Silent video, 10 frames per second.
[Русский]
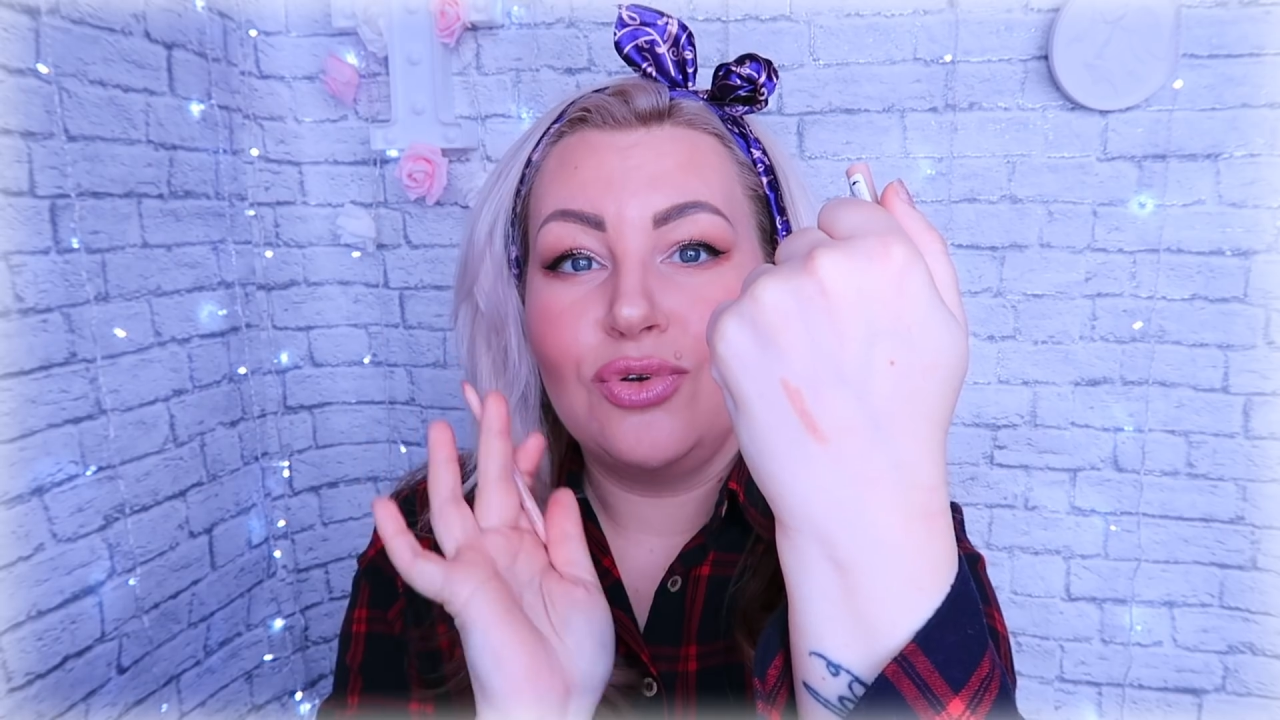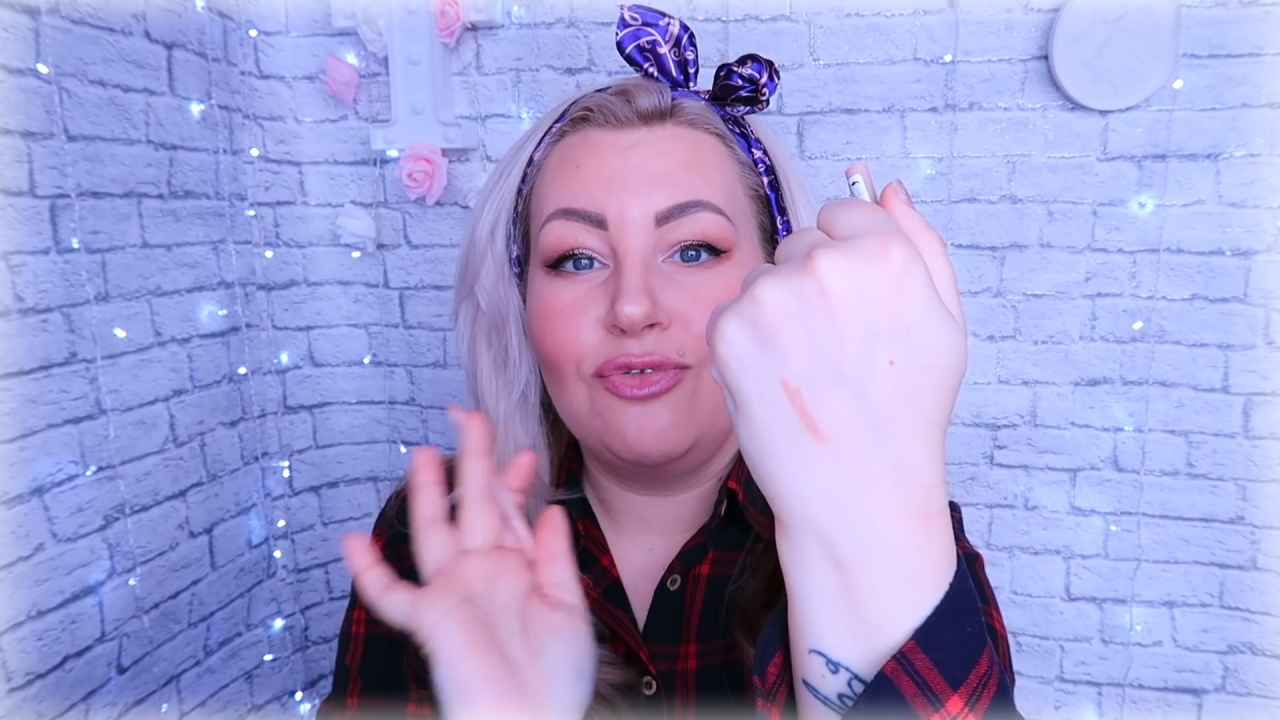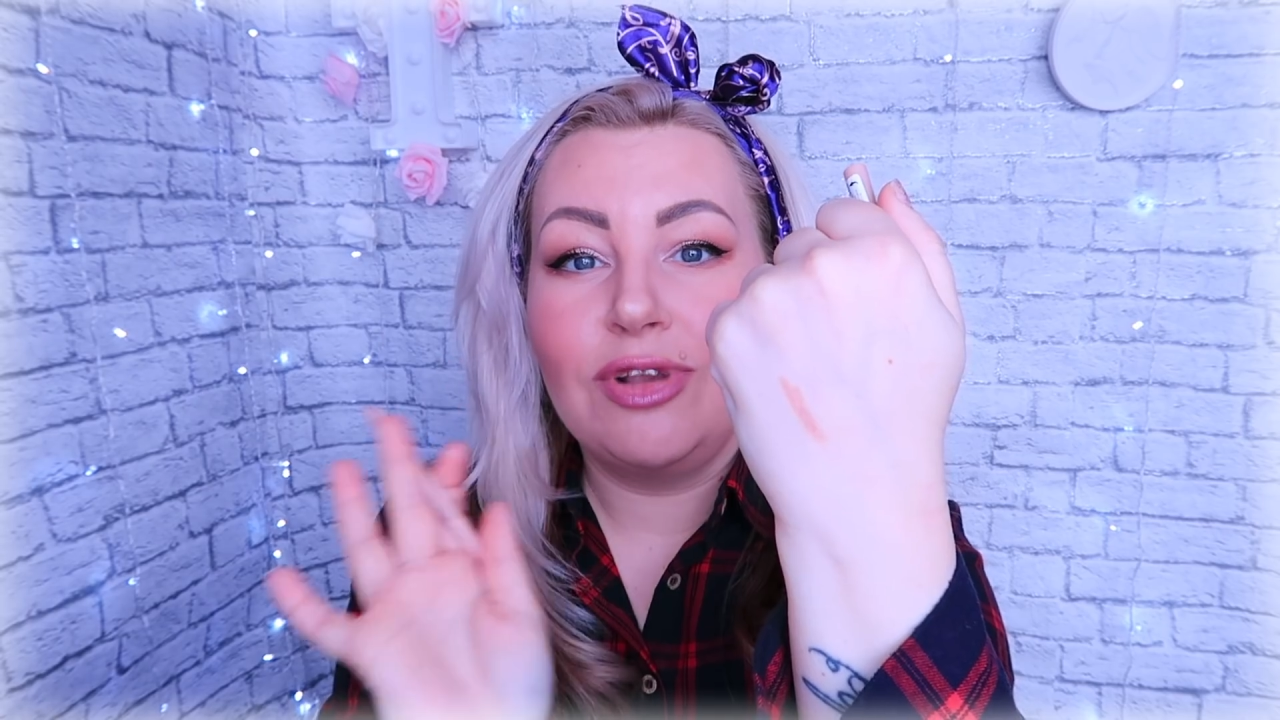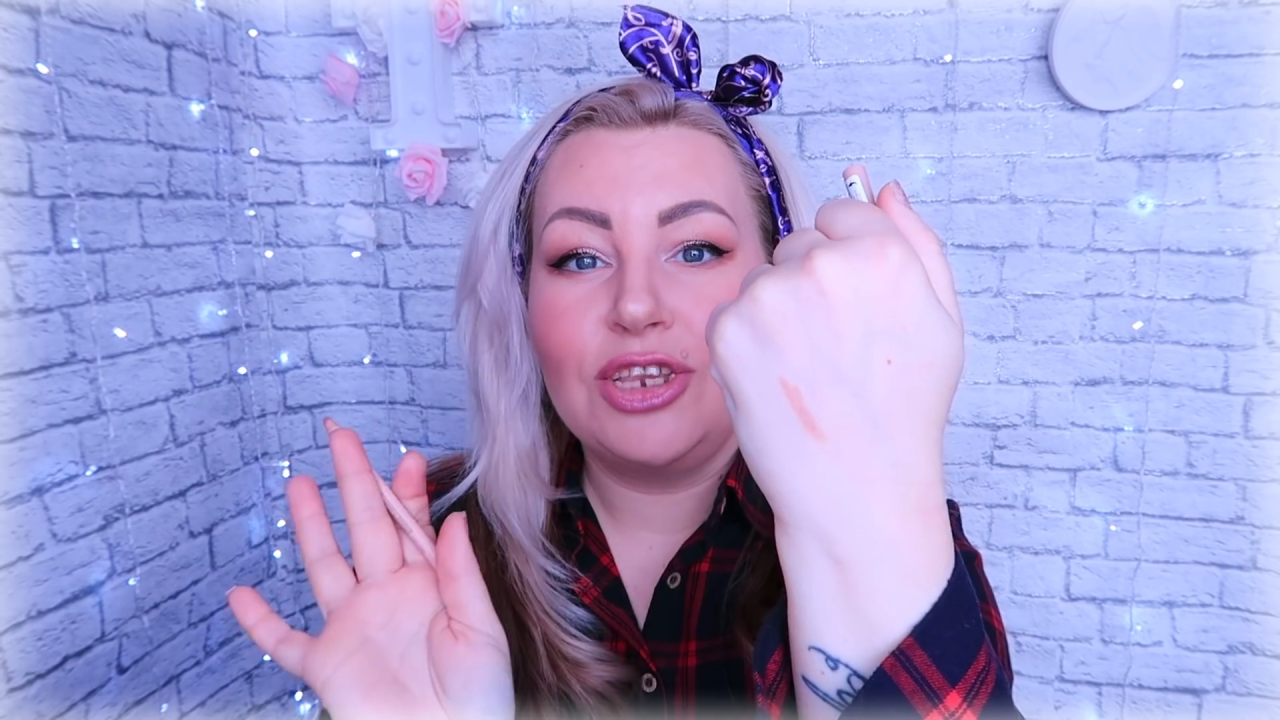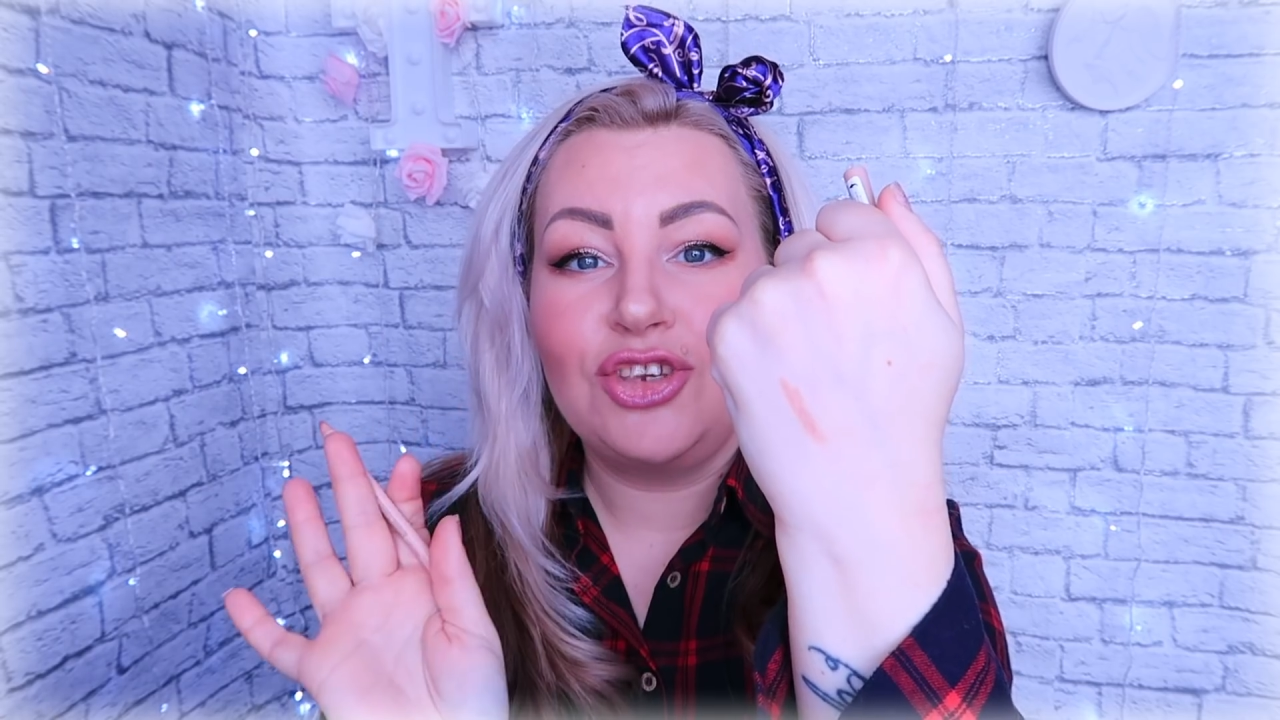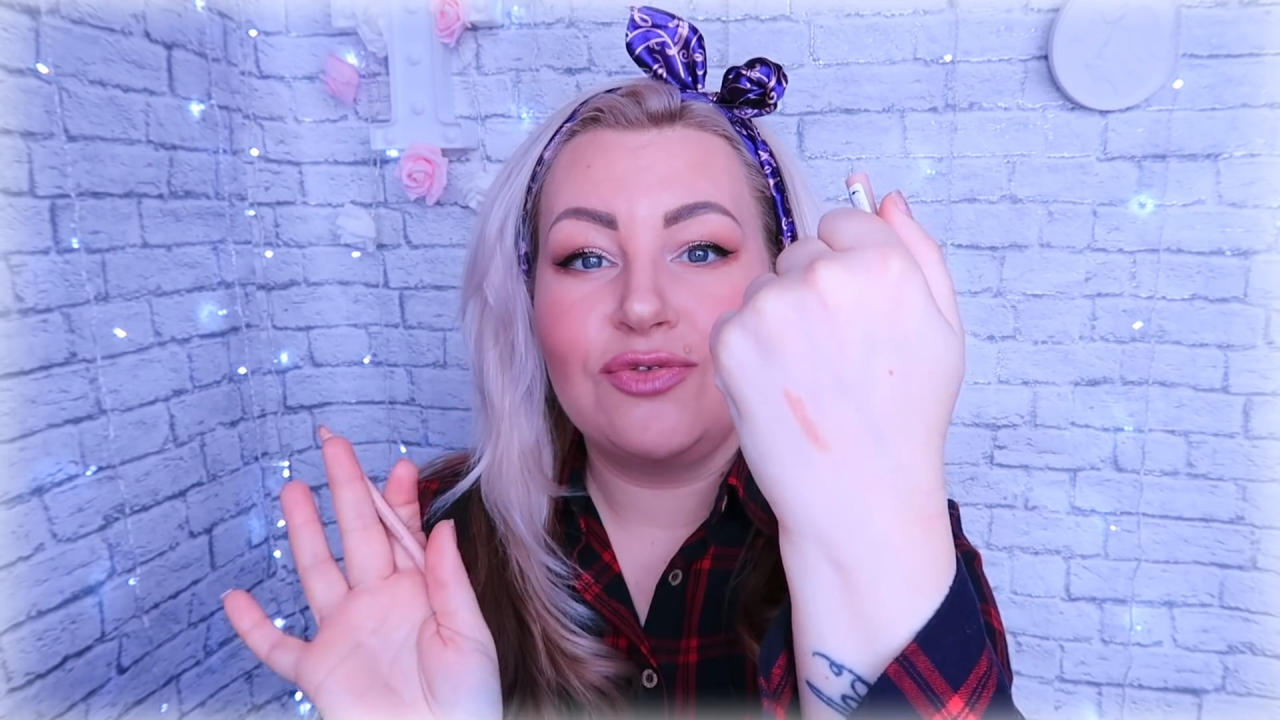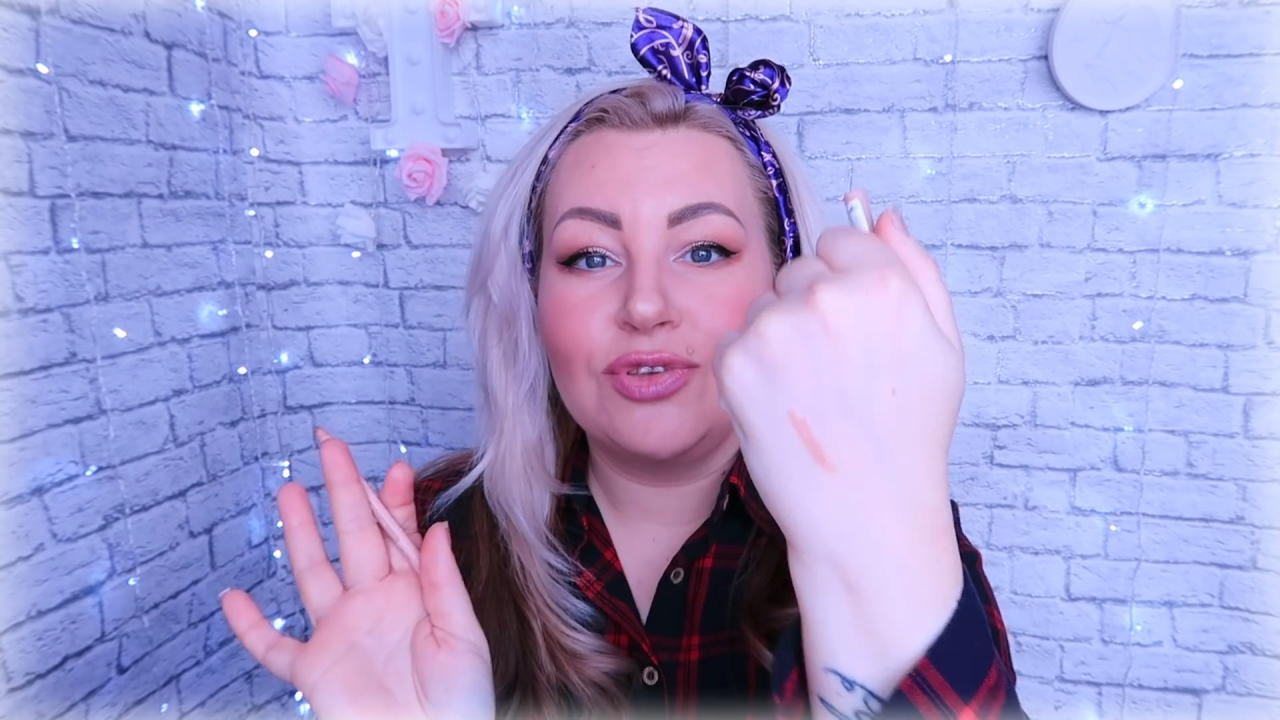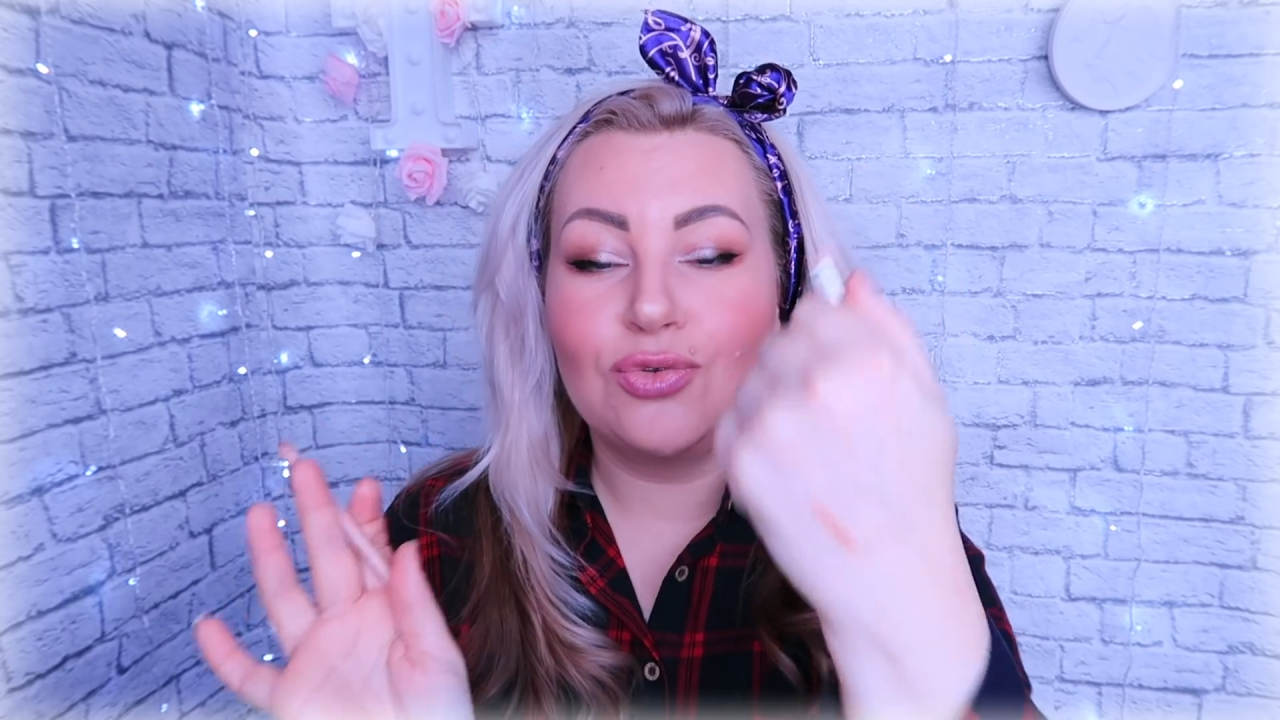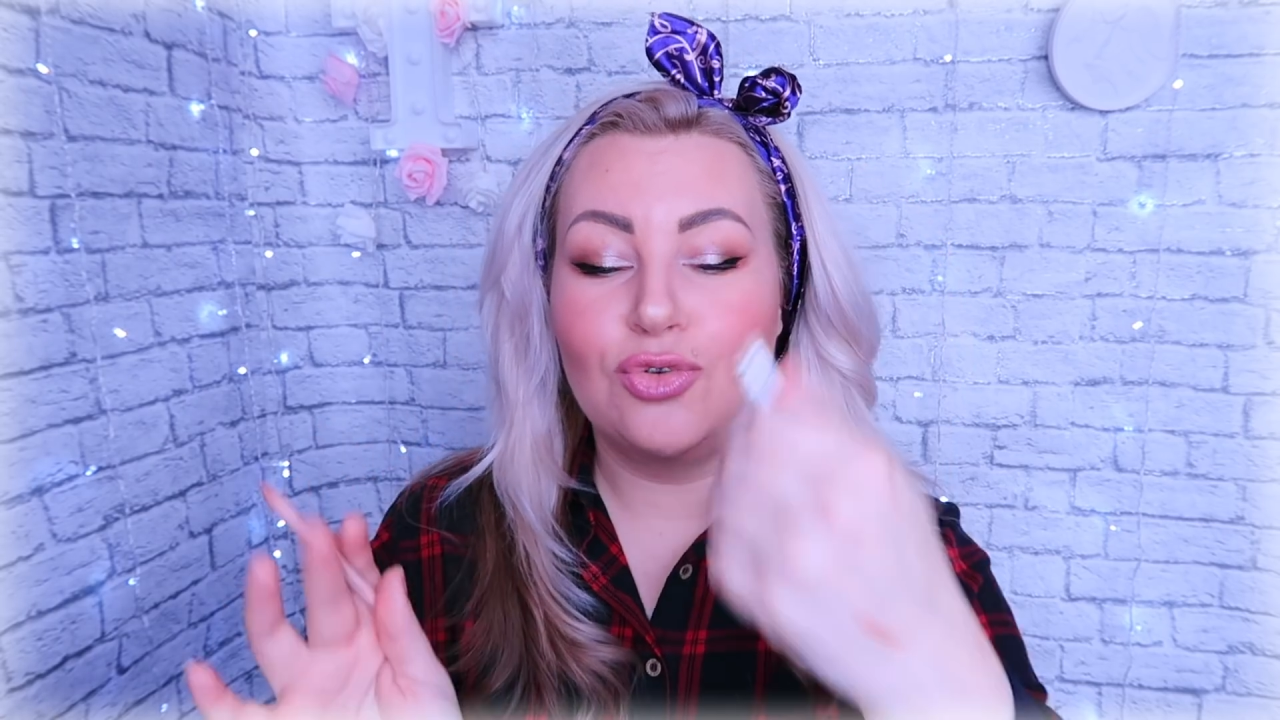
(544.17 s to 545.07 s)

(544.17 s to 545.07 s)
и увеличивать